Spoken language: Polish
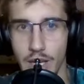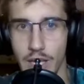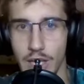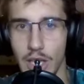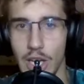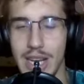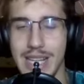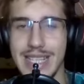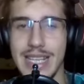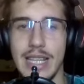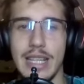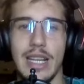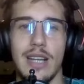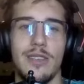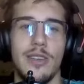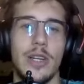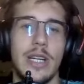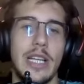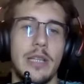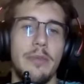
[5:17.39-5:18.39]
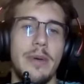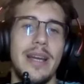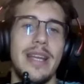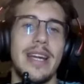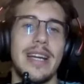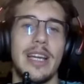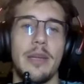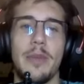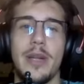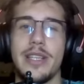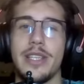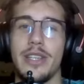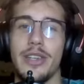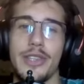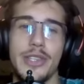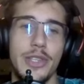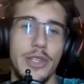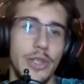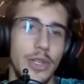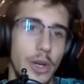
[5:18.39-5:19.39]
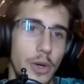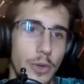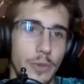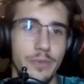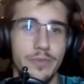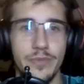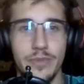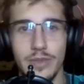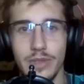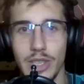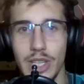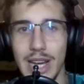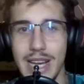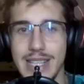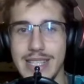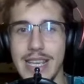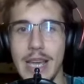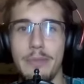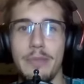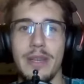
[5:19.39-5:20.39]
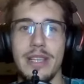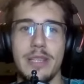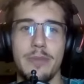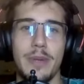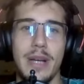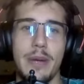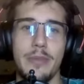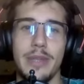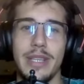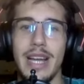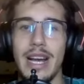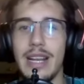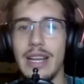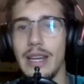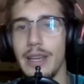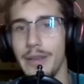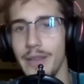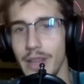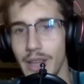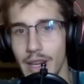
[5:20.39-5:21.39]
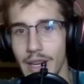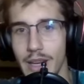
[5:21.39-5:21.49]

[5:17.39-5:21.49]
Gając zaatakował hetmana, hetman się odsunął. Mm, gając E5, pchamy dalej.